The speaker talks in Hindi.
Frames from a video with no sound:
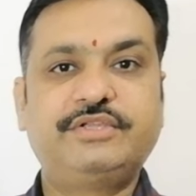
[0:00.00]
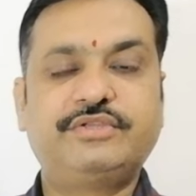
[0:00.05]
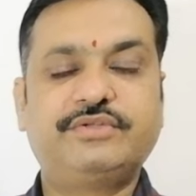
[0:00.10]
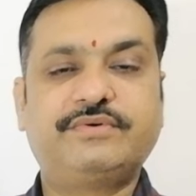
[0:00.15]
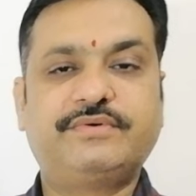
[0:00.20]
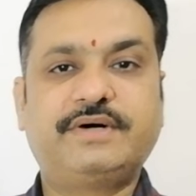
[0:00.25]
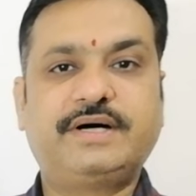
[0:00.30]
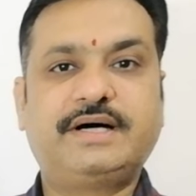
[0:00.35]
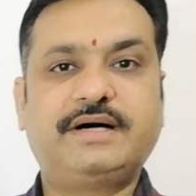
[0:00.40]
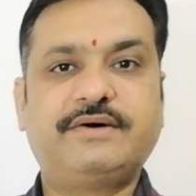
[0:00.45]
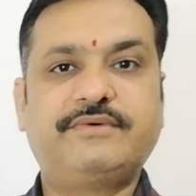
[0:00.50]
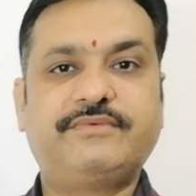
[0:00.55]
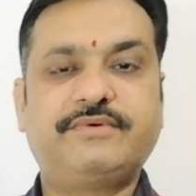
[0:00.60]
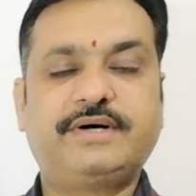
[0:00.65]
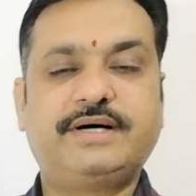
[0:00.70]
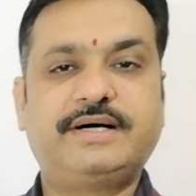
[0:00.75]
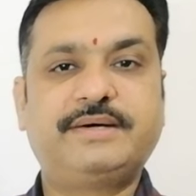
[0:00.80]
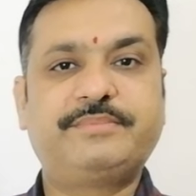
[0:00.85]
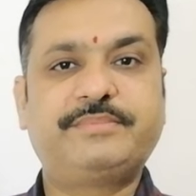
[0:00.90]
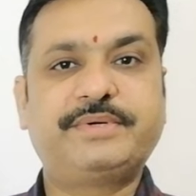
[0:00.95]
तो
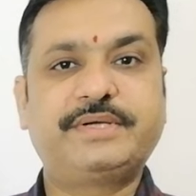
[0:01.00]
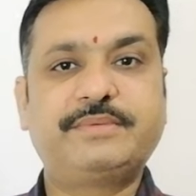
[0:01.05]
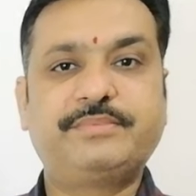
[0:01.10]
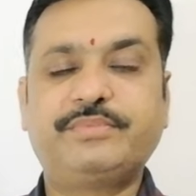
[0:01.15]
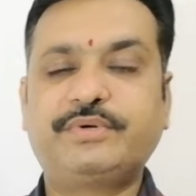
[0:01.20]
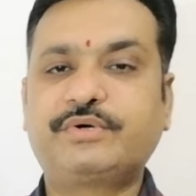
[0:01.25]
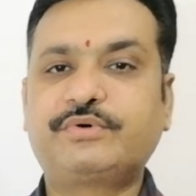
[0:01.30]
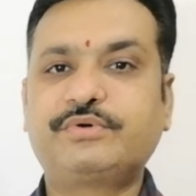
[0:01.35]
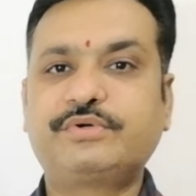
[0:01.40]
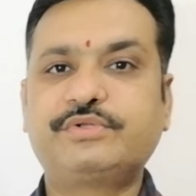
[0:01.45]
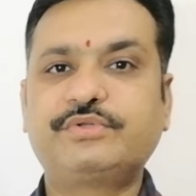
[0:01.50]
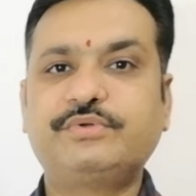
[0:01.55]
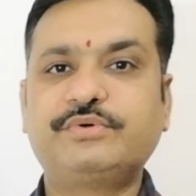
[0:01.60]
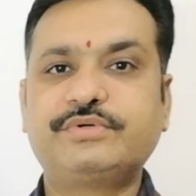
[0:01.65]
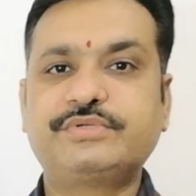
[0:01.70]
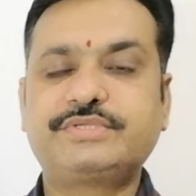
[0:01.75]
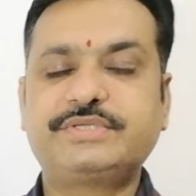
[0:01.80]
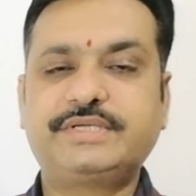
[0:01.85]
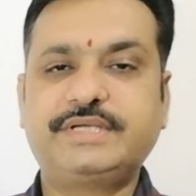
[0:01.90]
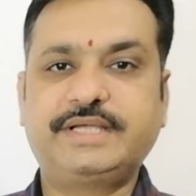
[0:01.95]
वहाँ पर भकुट
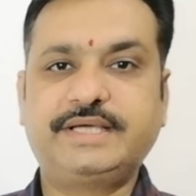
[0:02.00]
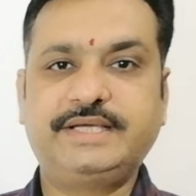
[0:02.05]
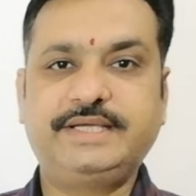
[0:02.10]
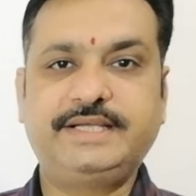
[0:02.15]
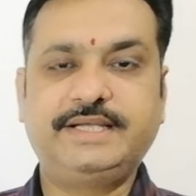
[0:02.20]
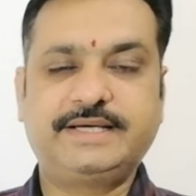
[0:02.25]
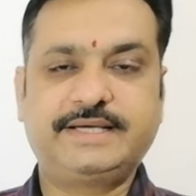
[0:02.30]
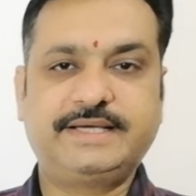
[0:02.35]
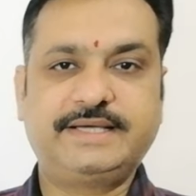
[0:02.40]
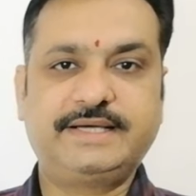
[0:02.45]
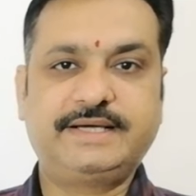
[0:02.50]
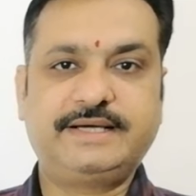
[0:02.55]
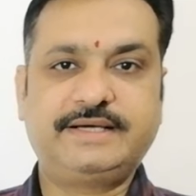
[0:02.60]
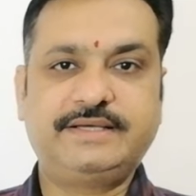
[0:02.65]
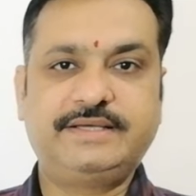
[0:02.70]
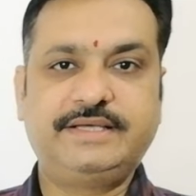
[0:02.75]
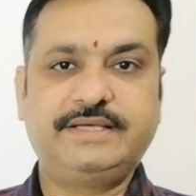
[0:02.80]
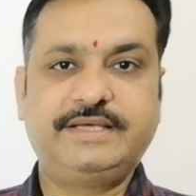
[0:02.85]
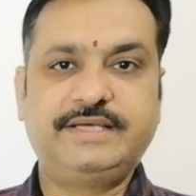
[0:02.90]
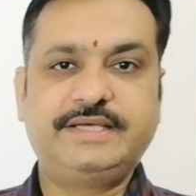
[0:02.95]
दोष नहीं लगेगा
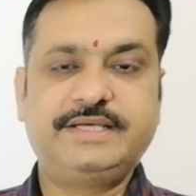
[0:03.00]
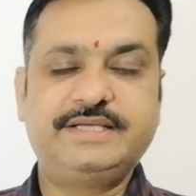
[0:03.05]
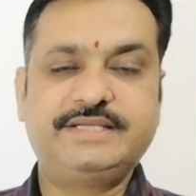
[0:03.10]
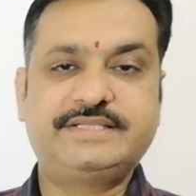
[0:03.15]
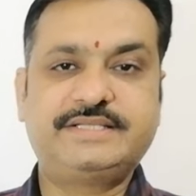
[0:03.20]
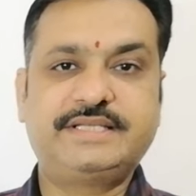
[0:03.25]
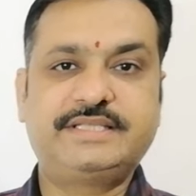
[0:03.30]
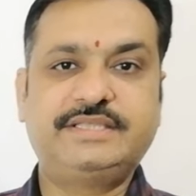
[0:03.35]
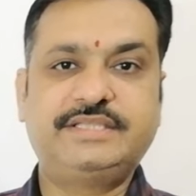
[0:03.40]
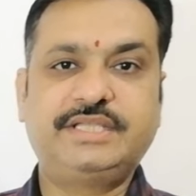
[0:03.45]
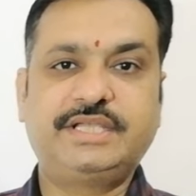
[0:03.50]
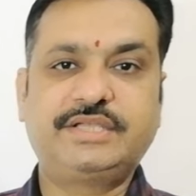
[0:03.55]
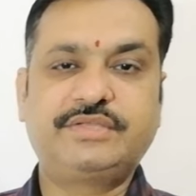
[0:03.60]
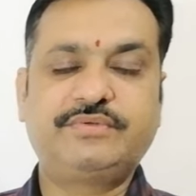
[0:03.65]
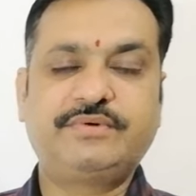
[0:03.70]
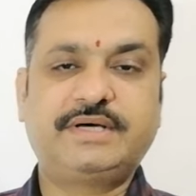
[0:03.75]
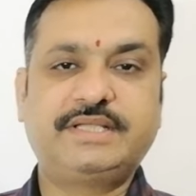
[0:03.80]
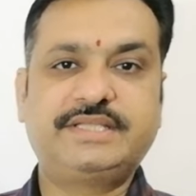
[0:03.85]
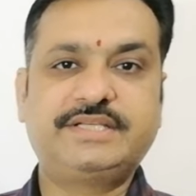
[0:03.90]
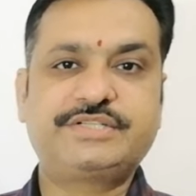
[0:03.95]
इसे दीर्घ
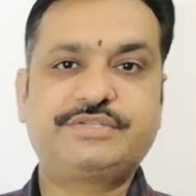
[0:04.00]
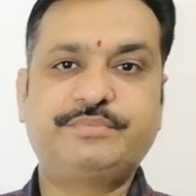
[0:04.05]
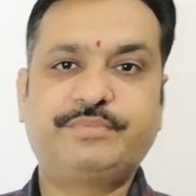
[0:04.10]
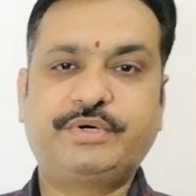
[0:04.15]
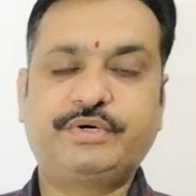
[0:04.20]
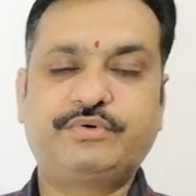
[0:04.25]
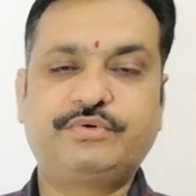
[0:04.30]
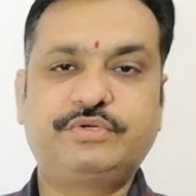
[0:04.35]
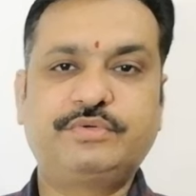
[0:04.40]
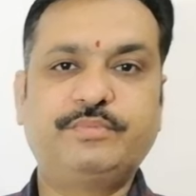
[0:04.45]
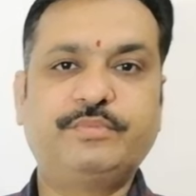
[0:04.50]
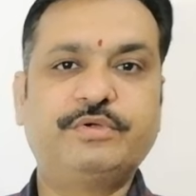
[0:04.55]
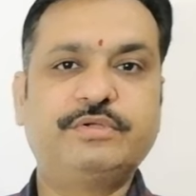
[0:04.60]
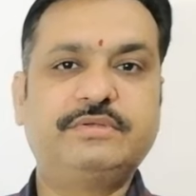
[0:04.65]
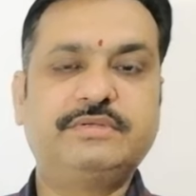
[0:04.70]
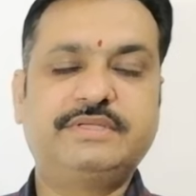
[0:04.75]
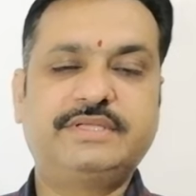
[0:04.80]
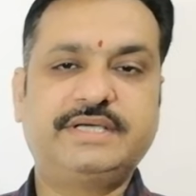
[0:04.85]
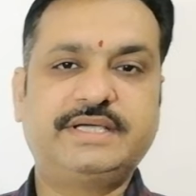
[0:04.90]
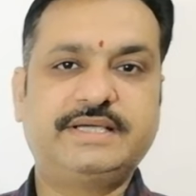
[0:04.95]
द्वादश भकुट
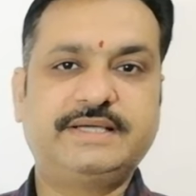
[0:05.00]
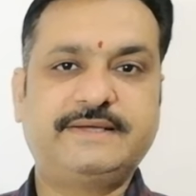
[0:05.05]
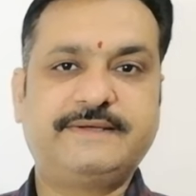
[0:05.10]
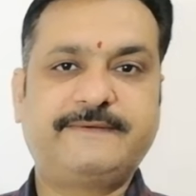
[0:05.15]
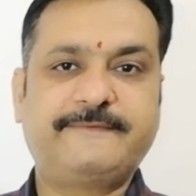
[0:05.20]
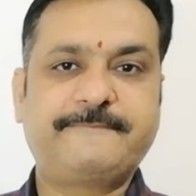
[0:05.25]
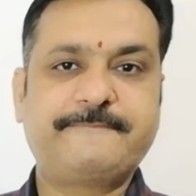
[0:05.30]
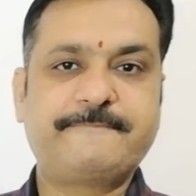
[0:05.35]
बोलते हैं